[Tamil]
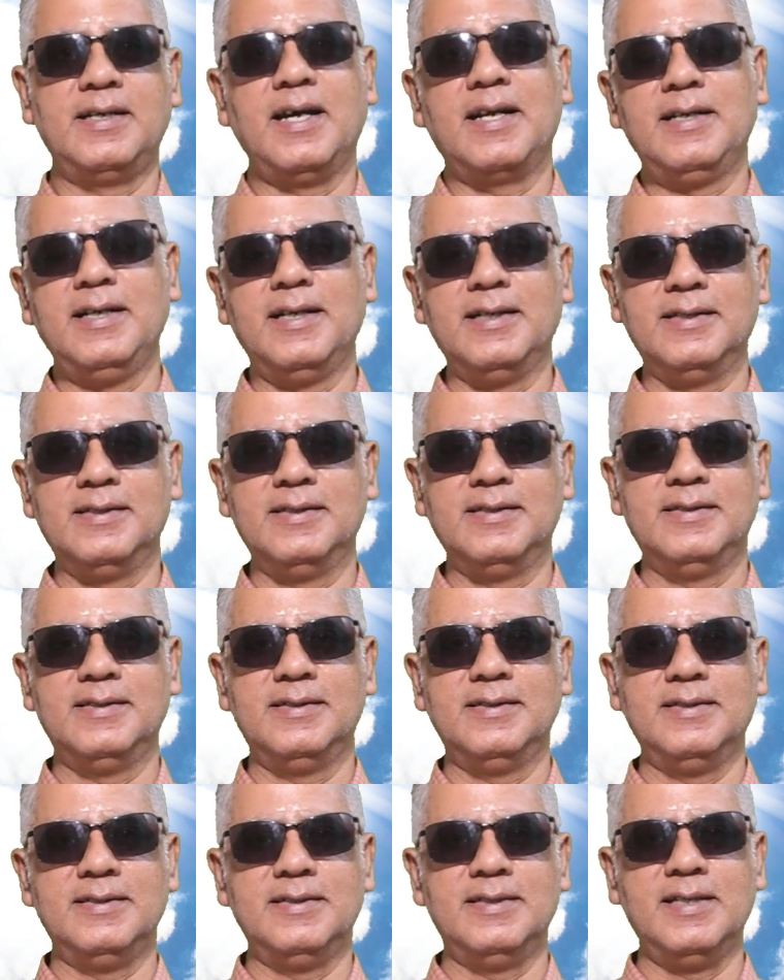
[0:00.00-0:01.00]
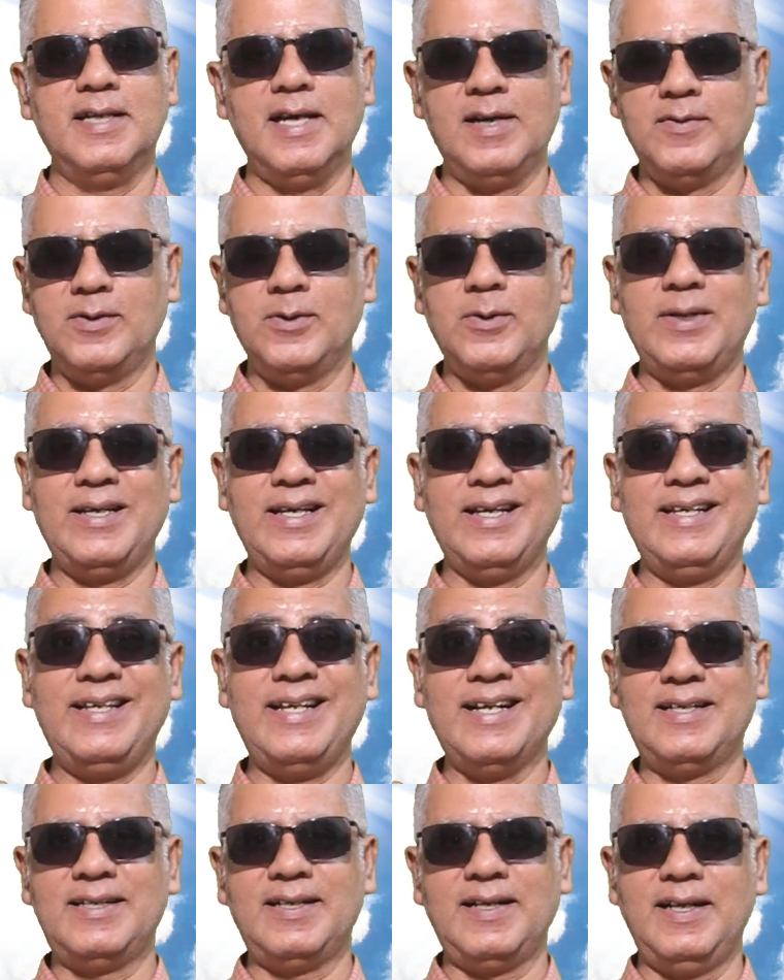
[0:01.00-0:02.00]
கர்ணன் அவனுடைய
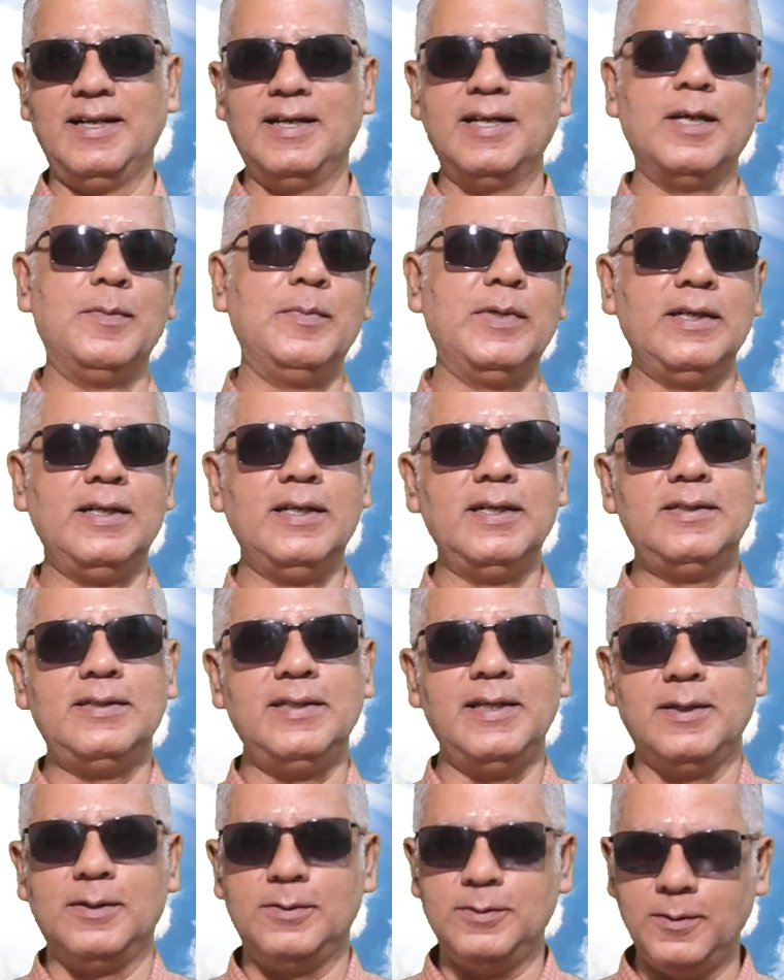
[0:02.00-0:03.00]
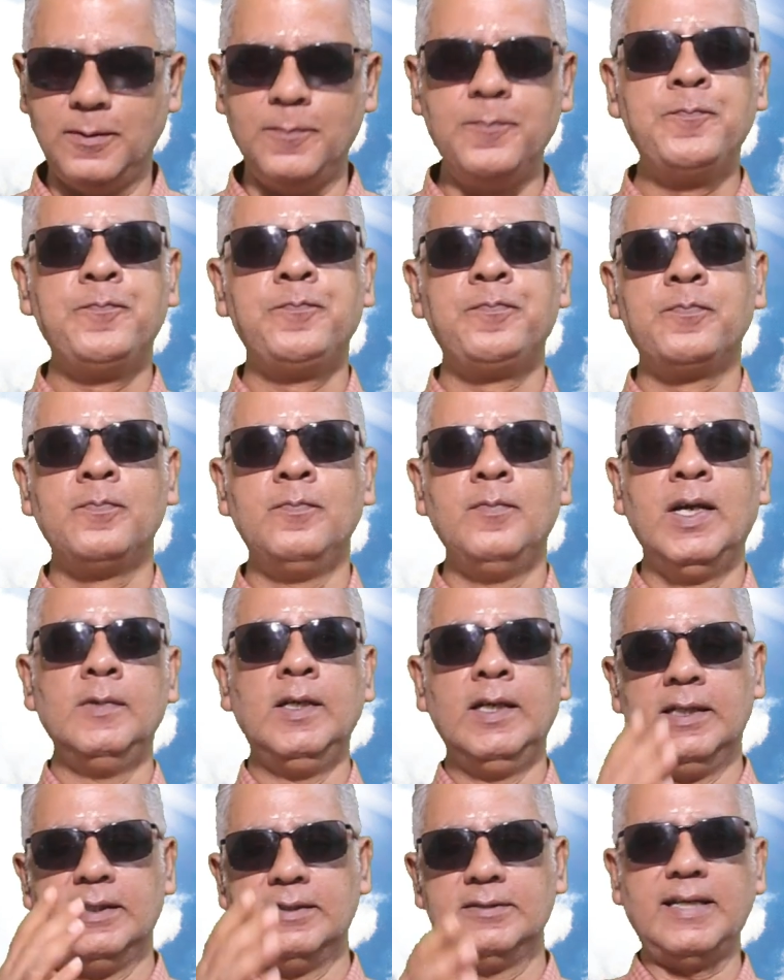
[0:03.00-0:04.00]
என்ட்ரியில நம்ம நிறுத்தி இருந்தோம்
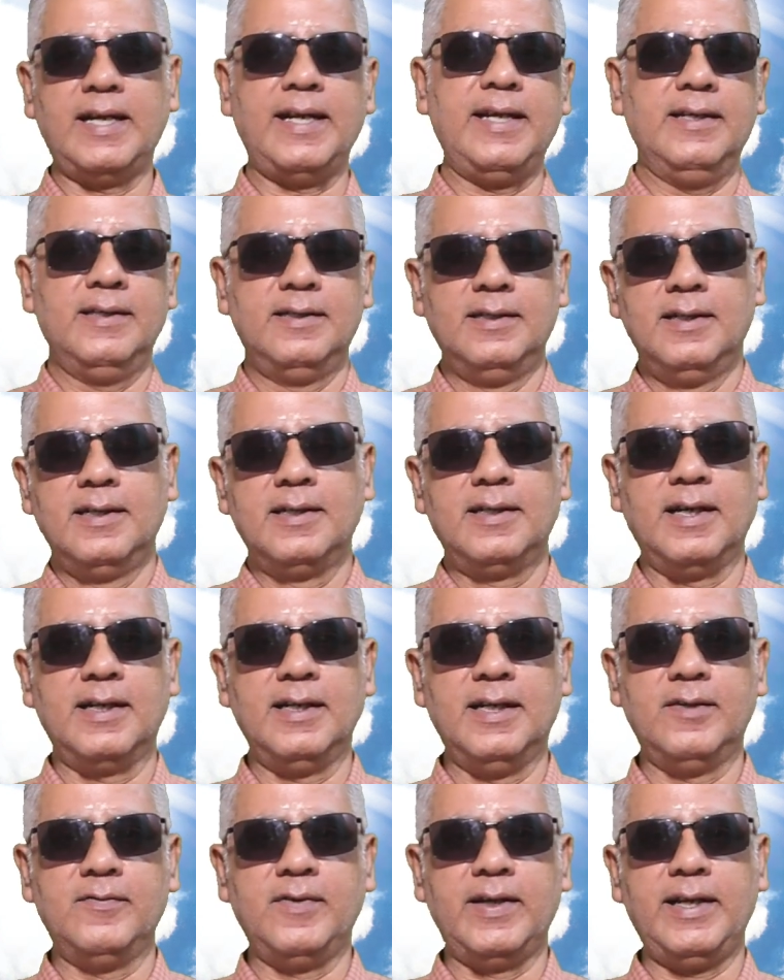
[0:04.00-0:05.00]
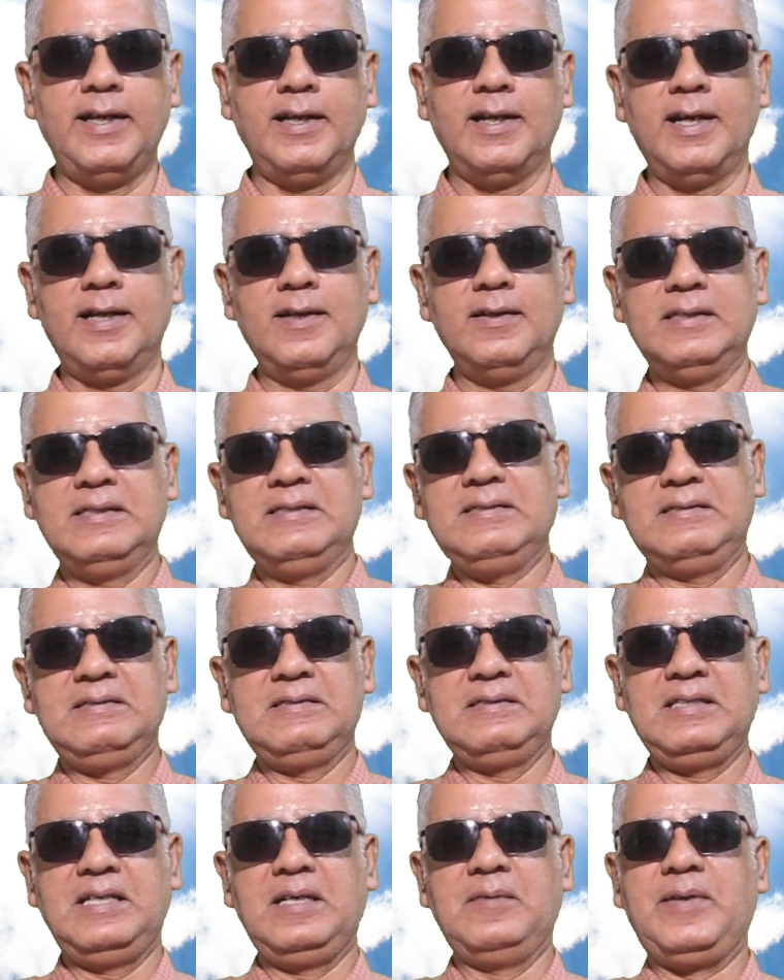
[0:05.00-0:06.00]
சரி கர்ணன் வருகின்றான்
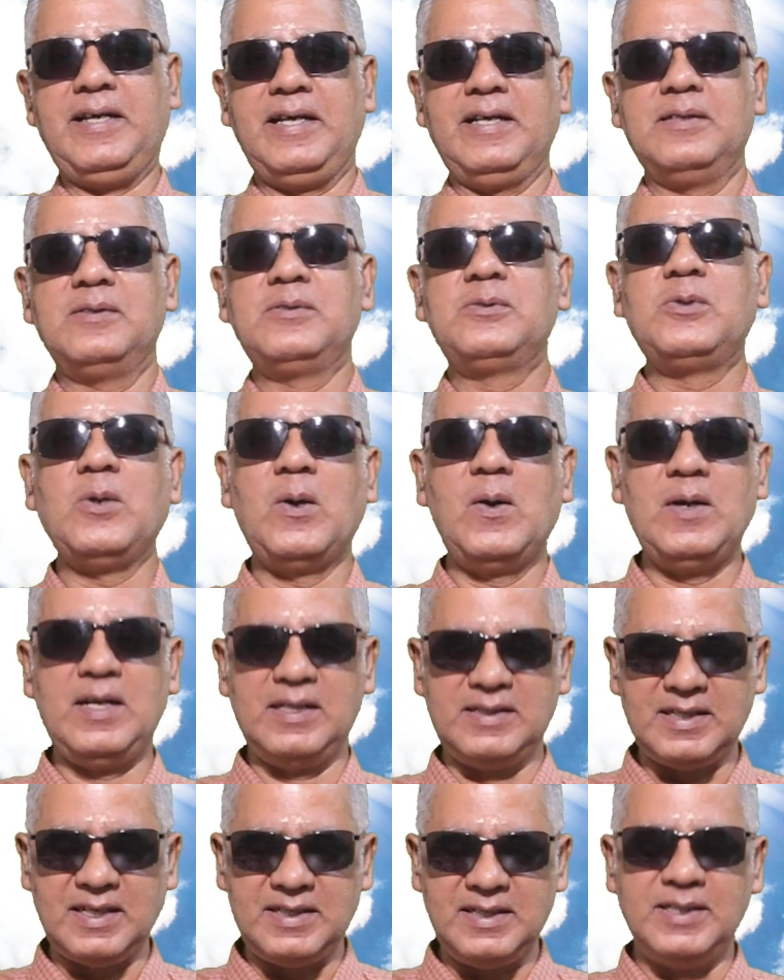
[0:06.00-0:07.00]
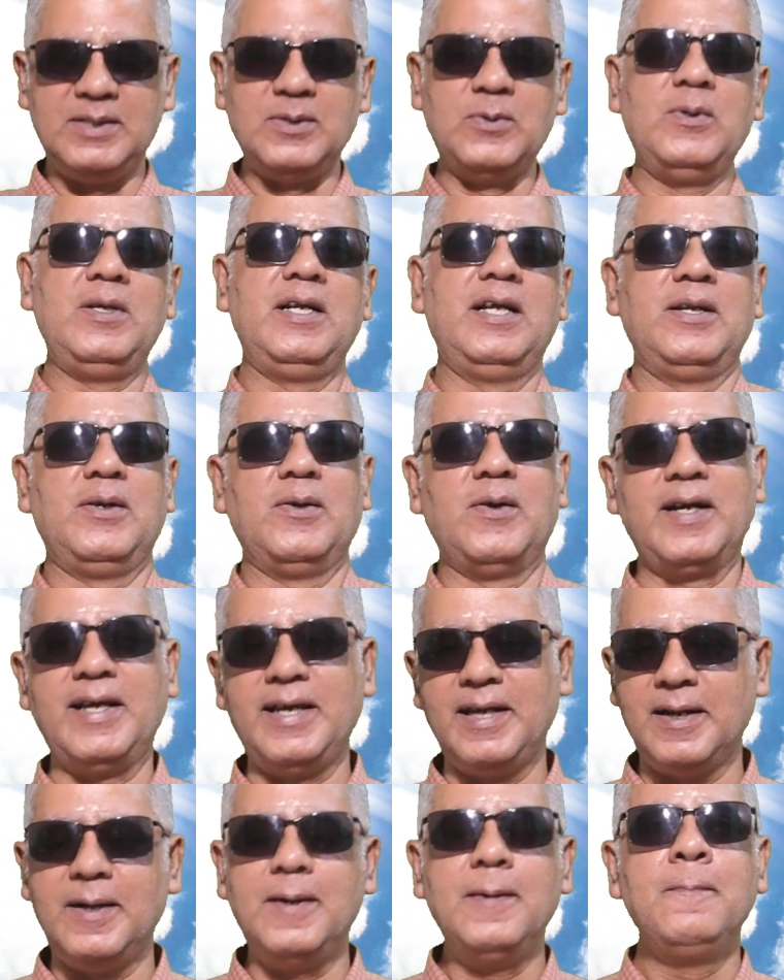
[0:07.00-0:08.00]
இப்படி தோலை தட்டிட்டு உள்ள
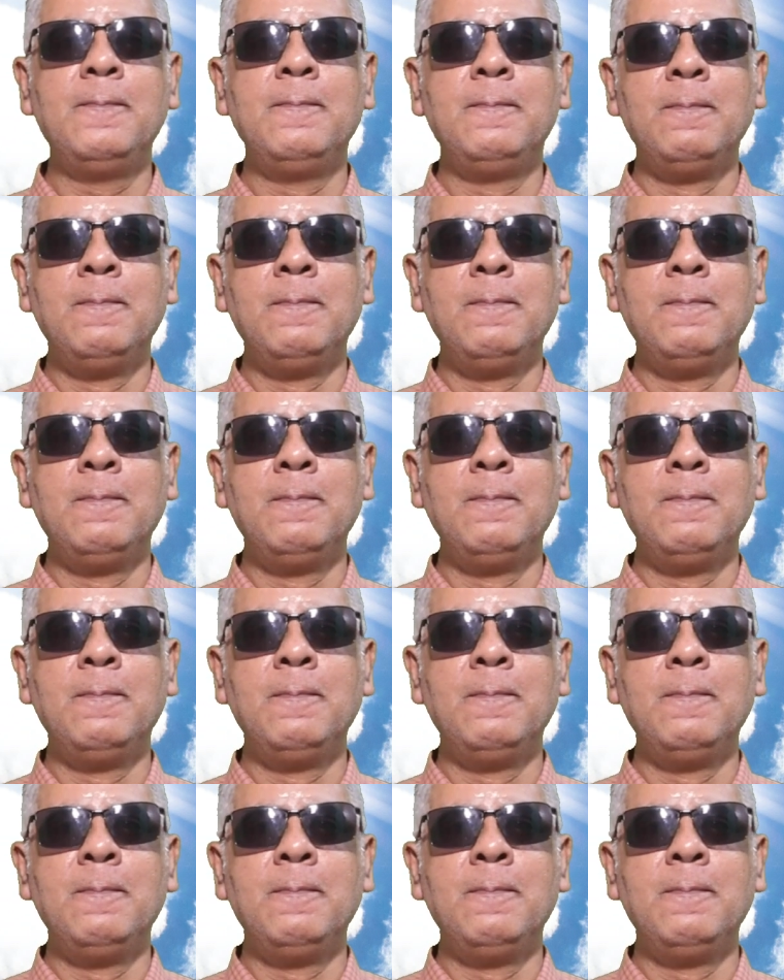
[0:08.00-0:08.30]
நுழையிறான்